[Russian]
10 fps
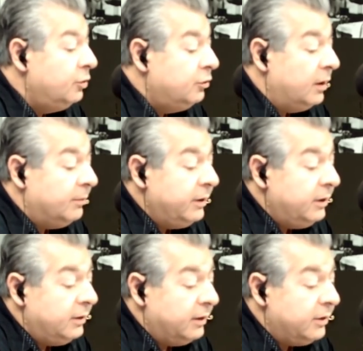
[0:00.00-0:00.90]
Ну, а
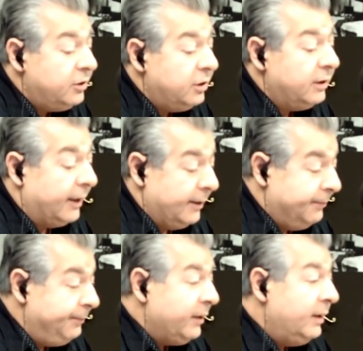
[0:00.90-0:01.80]
мы начинаем.
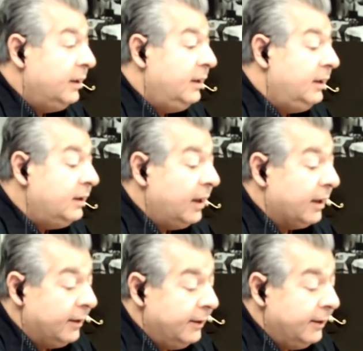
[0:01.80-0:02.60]
Итак,